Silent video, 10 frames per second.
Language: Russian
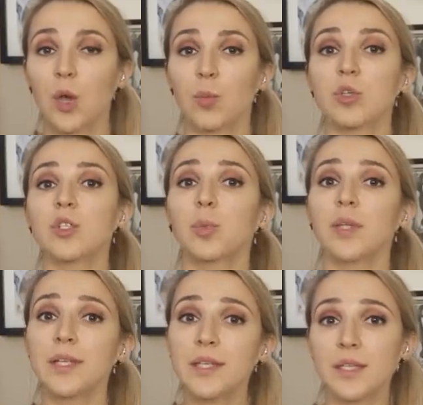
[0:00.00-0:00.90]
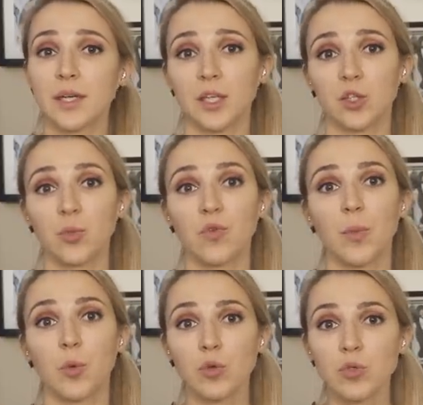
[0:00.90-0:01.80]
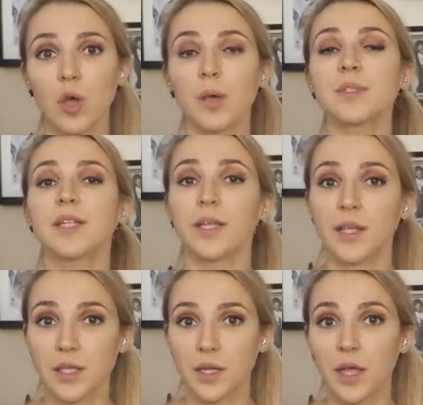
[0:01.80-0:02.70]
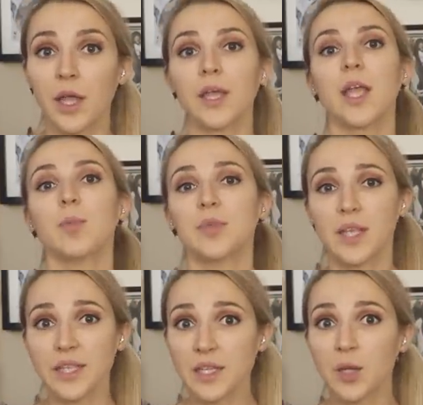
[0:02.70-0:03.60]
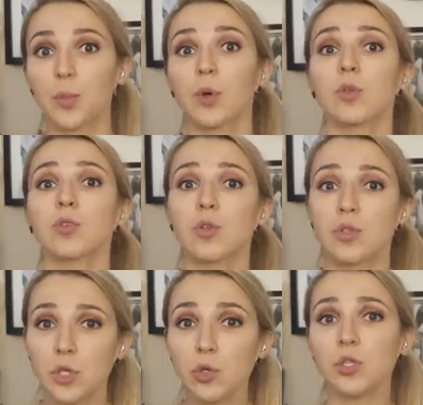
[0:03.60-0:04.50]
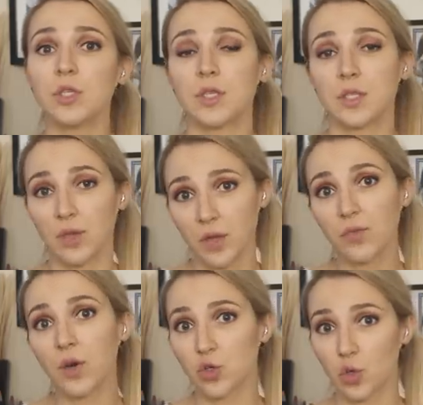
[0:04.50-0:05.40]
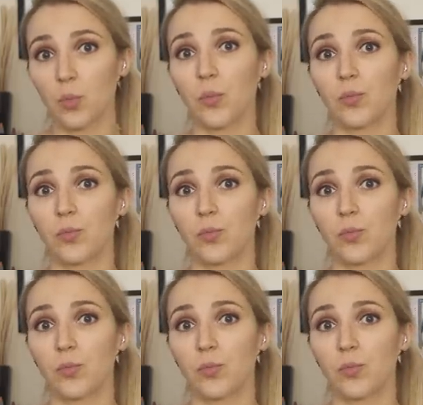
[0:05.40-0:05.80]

Просто подойдите к этому вопросу обстоятельно и обязательно проконсультируйтесь со своим врачом.